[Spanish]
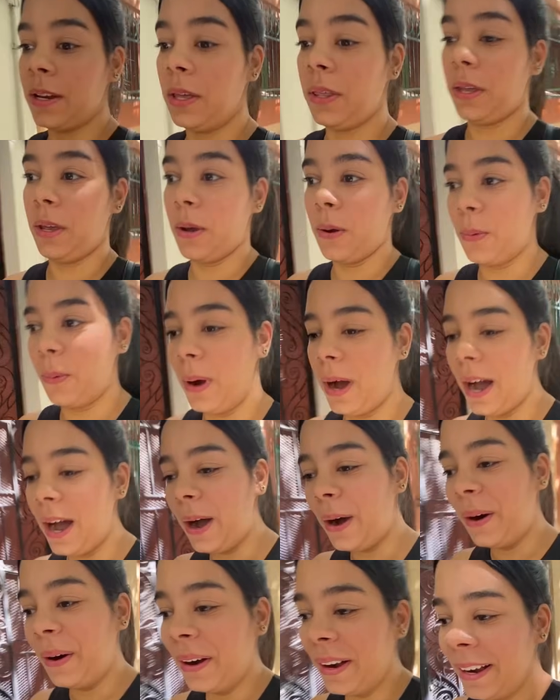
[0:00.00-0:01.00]
yo dije,
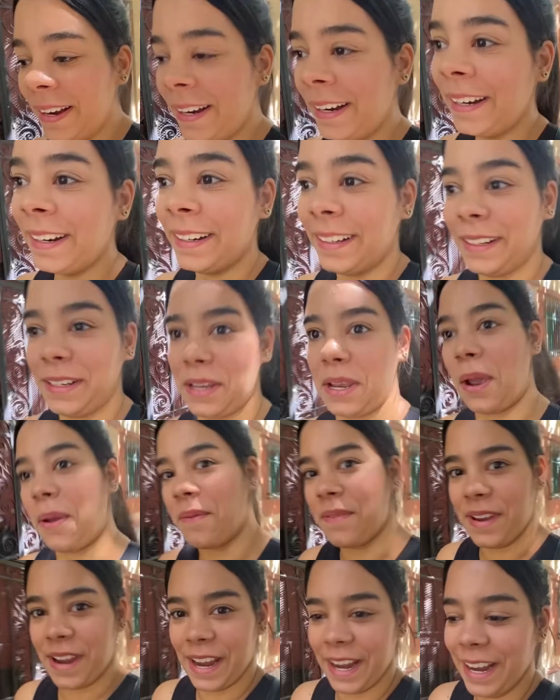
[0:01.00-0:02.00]
wow, qué
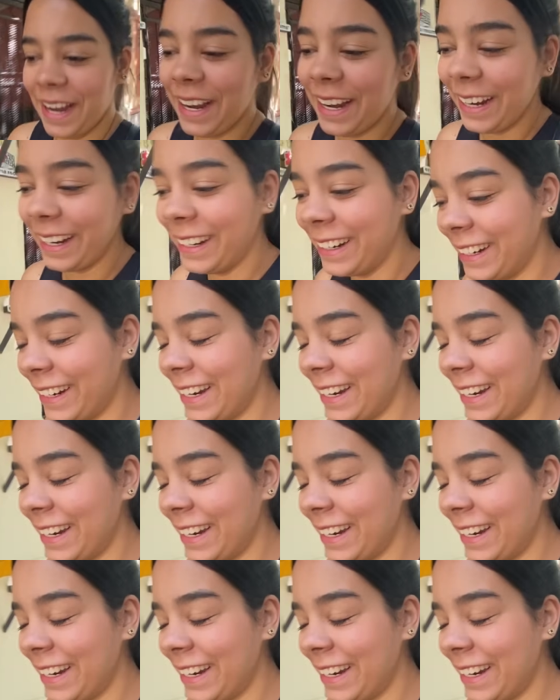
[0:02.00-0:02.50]
bien.